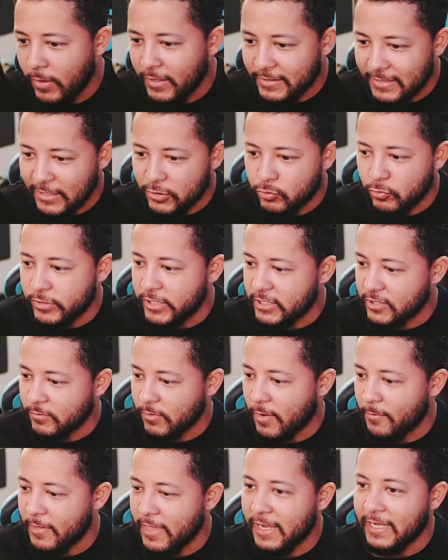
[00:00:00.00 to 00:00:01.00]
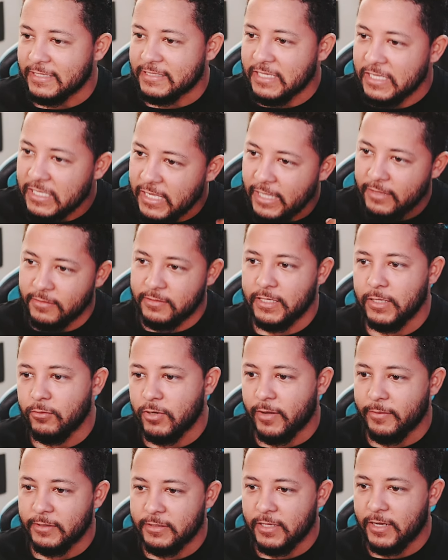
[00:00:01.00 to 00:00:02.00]
Tú ves, está chulísimo. Vamos a darle a la siguiente.
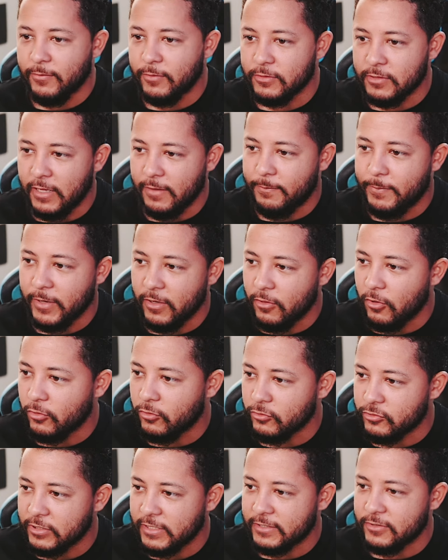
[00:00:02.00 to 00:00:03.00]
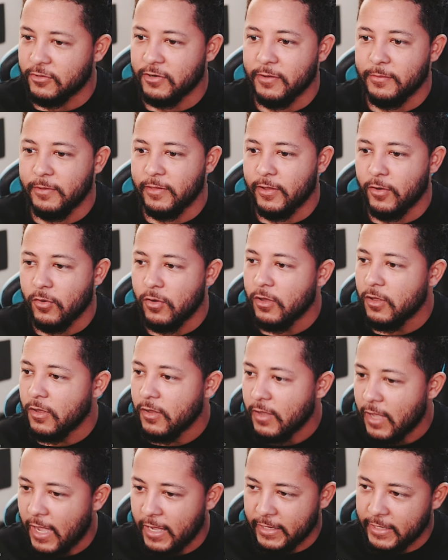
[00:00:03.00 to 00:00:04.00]
Una vez tenemos. esa Ay, perdón, no seleccioné el video.
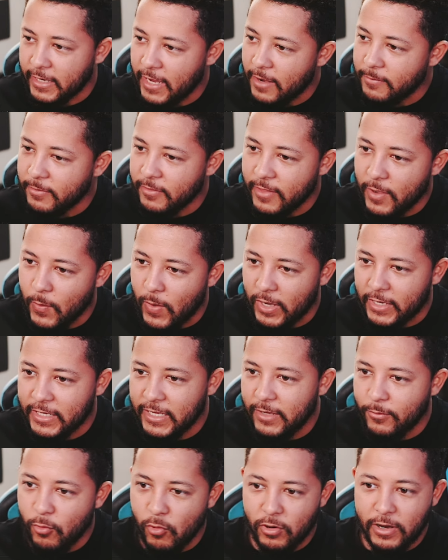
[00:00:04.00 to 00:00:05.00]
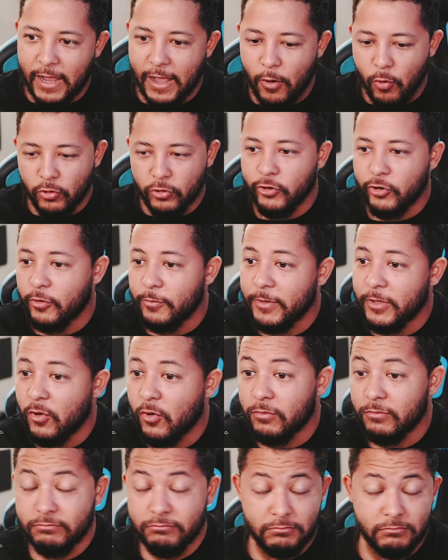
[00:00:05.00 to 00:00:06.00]
Agrega el video aquí busca uno de los
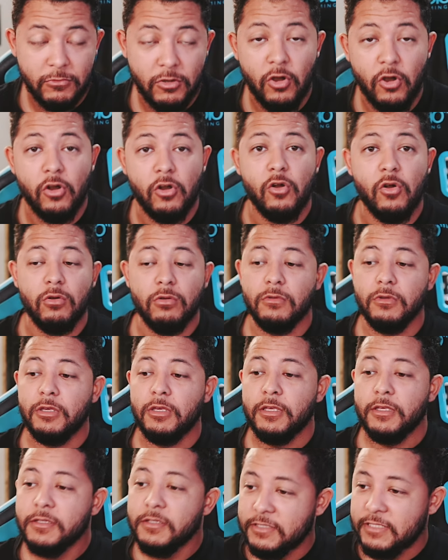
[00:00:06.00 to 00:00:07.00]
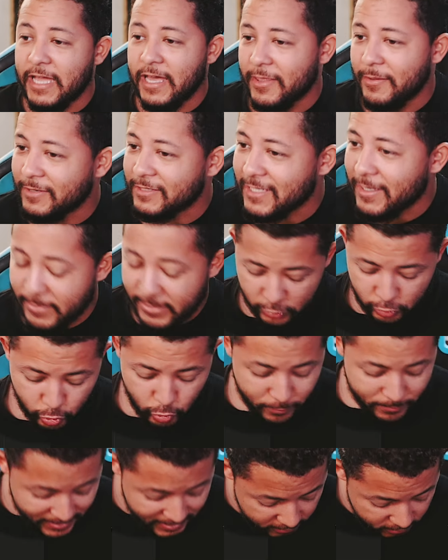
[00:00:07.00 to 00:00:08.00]
videos. Ojo, ya debes haber
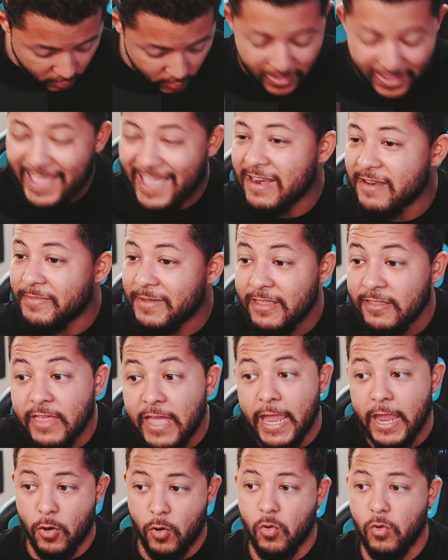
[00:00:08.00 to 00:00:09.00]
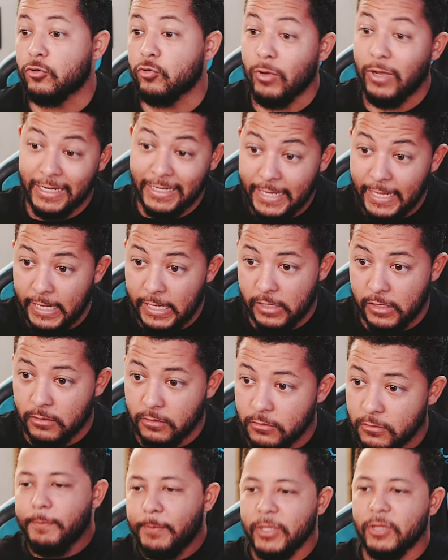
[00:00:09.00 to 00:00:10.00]
subido el video a tu canal.
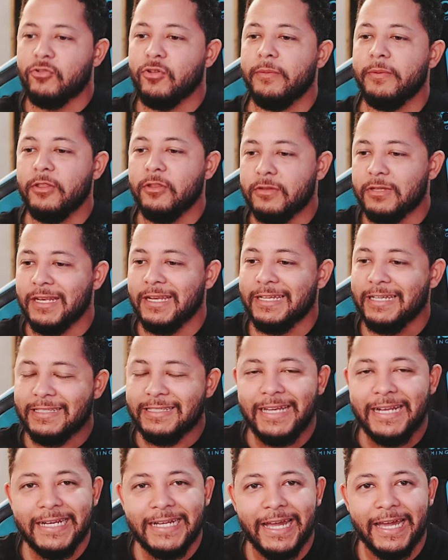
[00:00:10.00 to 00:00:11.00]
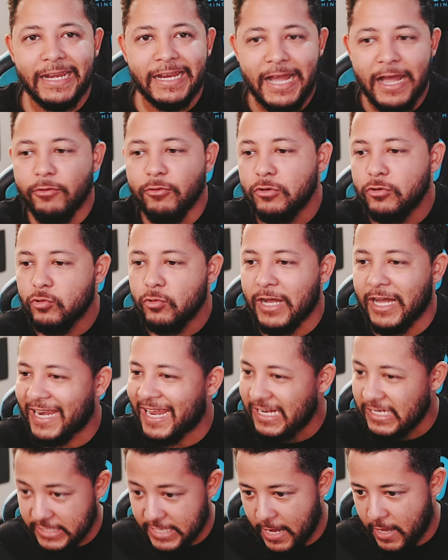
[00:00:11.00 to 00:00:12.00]
Repito, el video tiene que estar cargado en tu
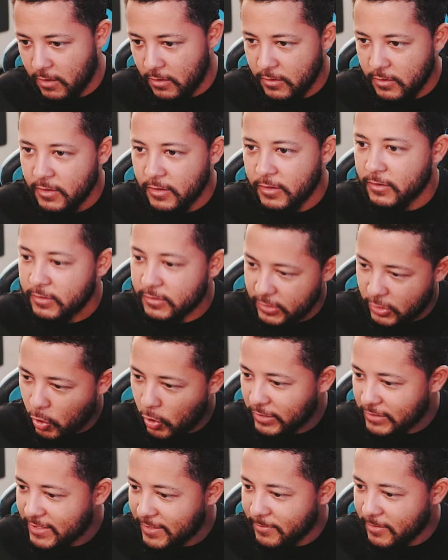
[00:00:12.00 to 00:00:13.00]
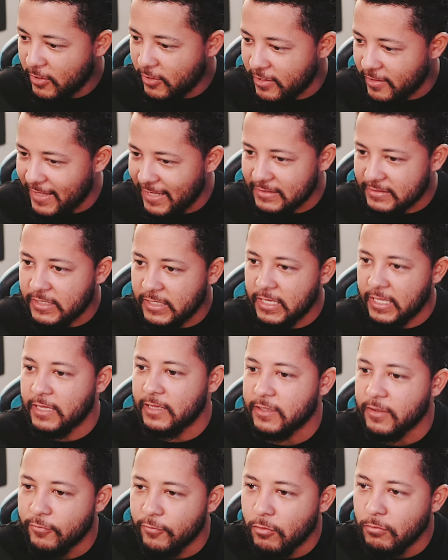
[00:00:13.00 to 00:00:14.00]
canal ya. Si coges el video, le das a
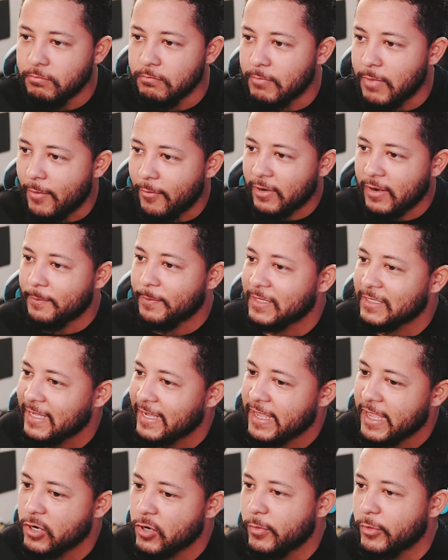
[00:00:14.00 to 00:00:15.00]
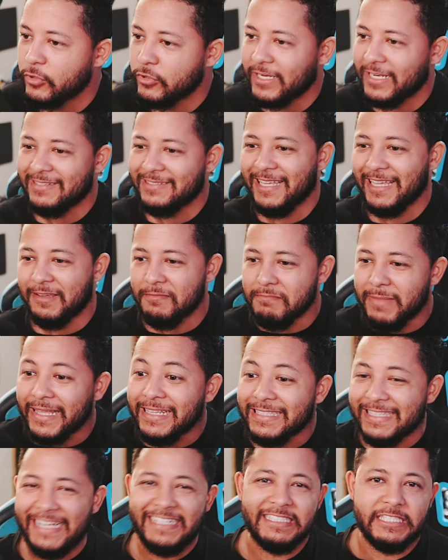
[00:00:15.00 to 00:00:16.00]
siguiente. vamos a la pestaña número 3,
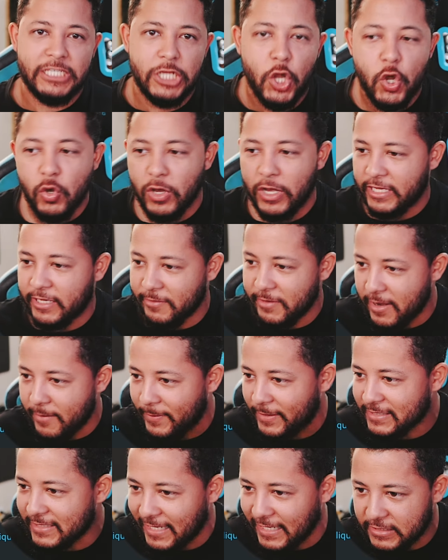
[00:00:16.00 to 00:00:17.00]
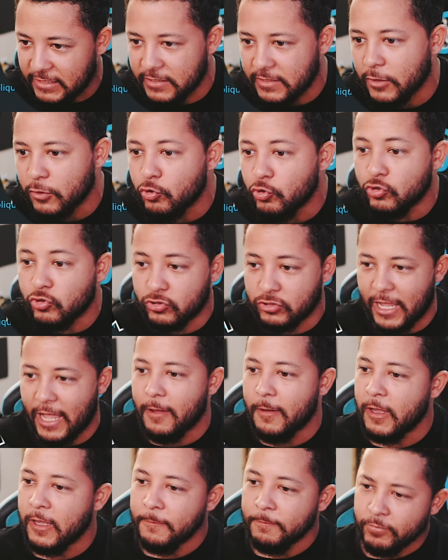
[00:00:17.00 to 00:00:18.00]
segmentación. Aquí viene la parte que a ti te
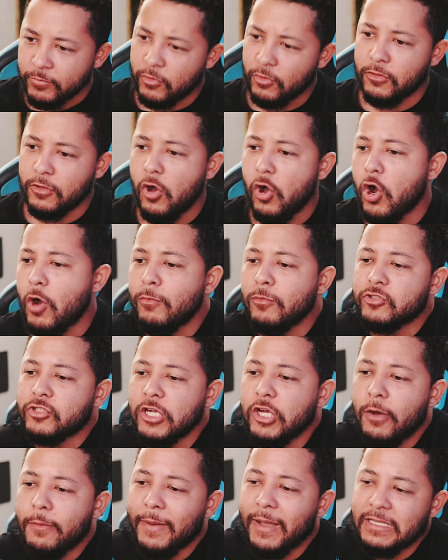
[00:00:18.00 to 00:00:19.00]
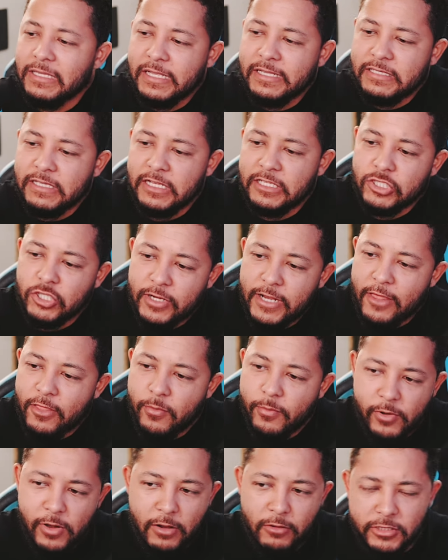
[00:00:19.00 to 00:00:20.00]
gusta. Yo tengo como cinco países ahí
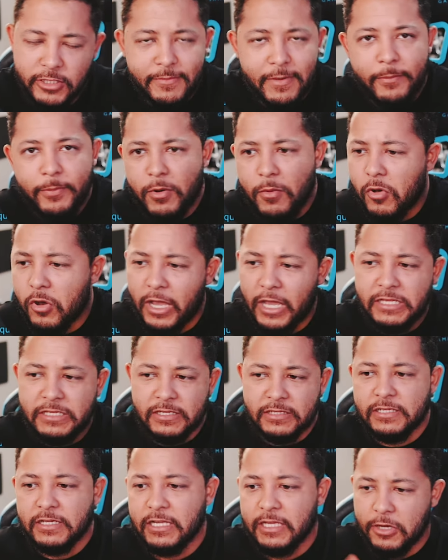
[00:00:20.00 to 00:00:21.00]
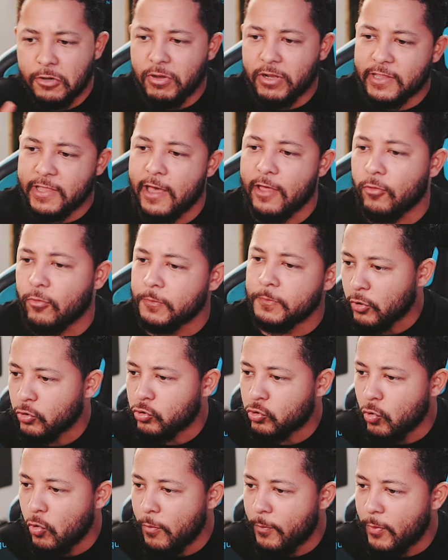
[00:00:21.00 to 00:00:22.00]
seleccionados por la última promo que hice, se queda guardado.
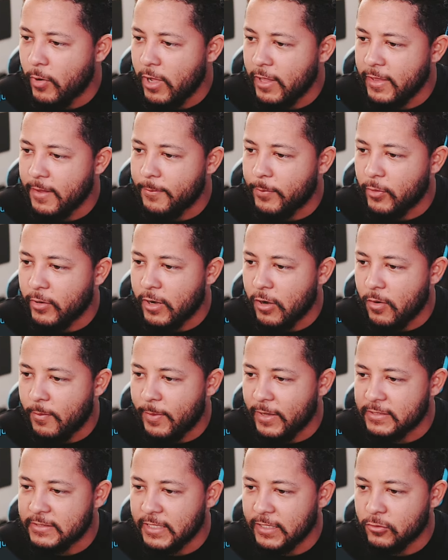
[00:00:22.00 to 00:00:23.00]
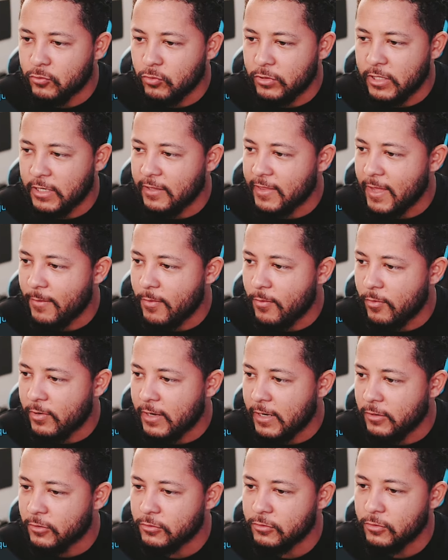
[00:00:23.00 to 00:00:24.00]
Pero tú puedes poner los países que tú quieras, déjame
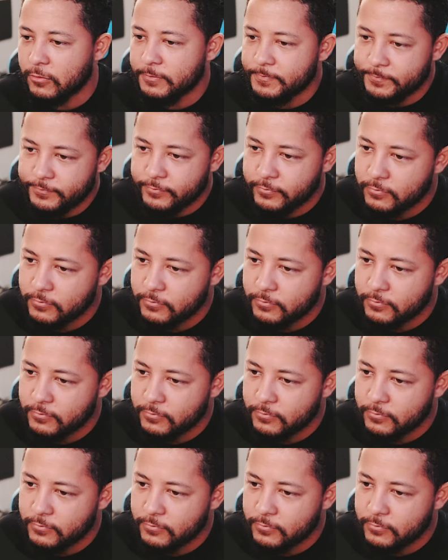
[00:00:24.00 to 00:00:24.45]
borrarlo todo.